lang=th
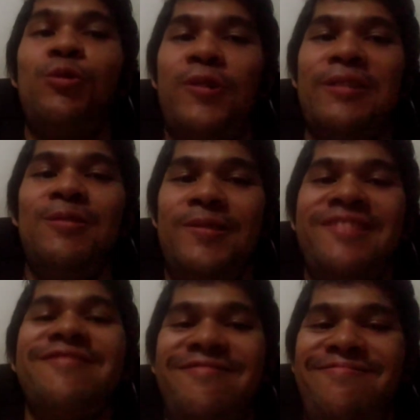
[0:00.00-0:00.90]
รู้ๆกันอยู่
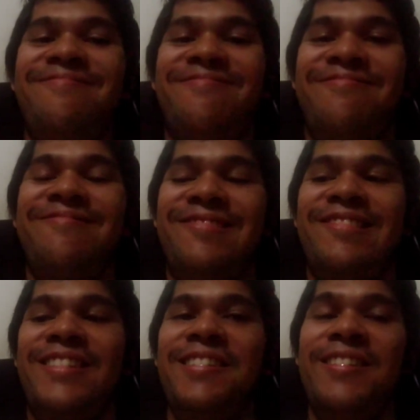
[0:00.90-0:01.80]

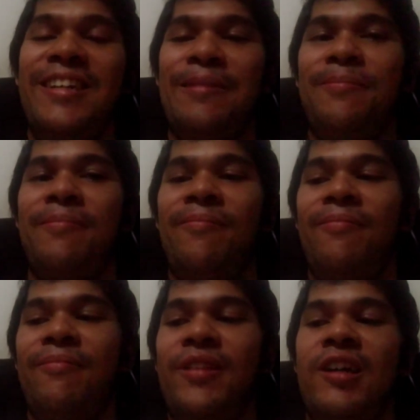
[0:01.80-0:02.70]
นะครับ
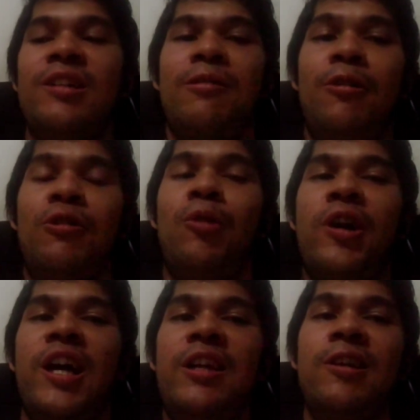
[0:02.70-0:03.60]
นะเออบอ
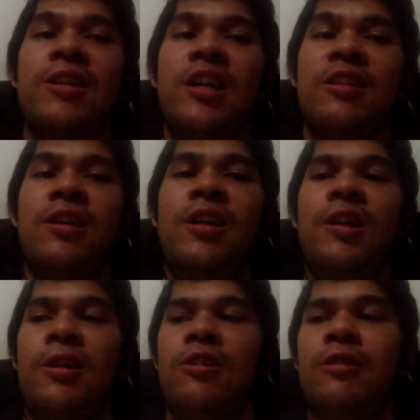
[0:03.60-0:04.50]
กแค่นี้แล้วกัน
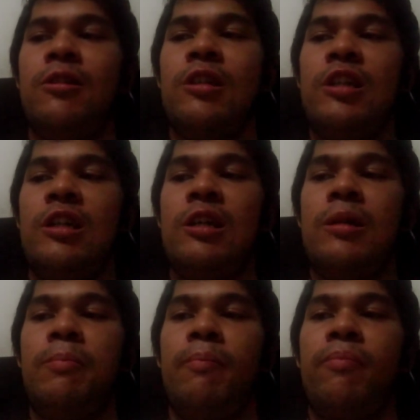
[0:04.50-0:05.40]
แล้วก็เอ
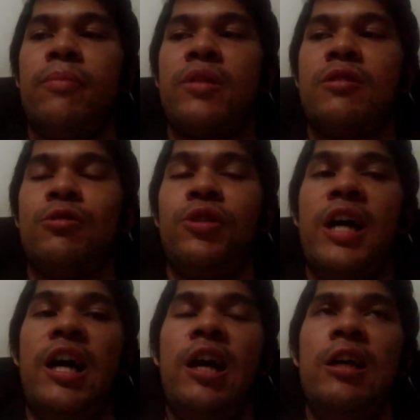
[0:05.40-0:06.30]
อสุด
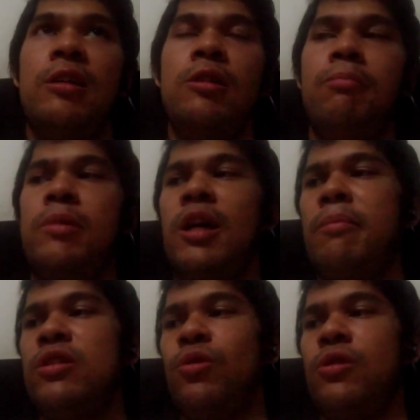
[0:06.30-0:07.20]
ท้าย ยัง
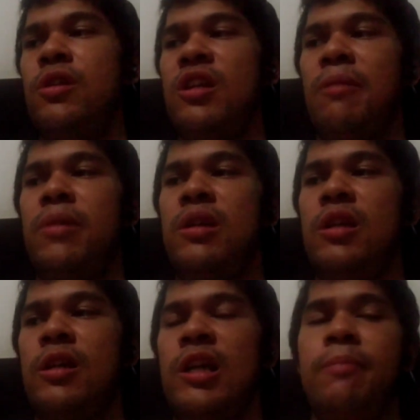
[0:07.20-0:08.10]
ไม่สุดดิยังมี
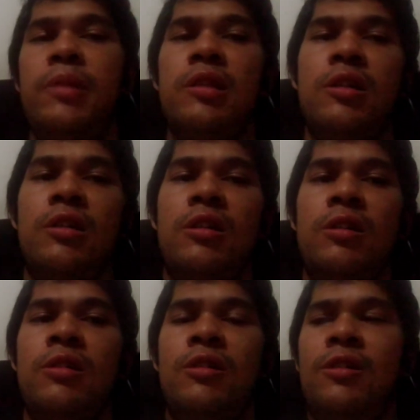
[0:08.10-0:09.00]
อีกนะครับ เป็นเอ่อ